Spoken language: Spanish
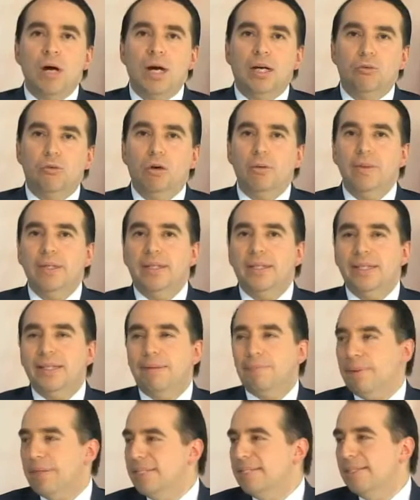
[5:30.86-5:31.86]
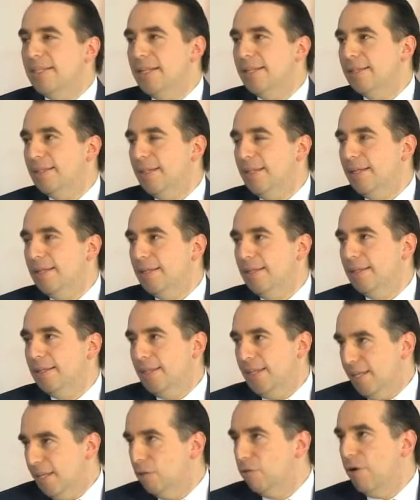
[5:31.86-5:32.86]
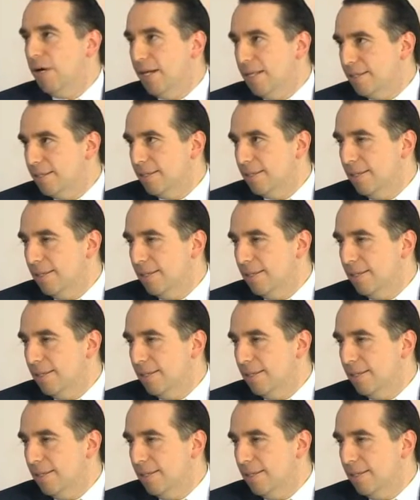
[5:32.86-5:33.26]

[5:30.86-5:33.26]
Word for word: actualmente eres la presidenta de Tejiendo Alas.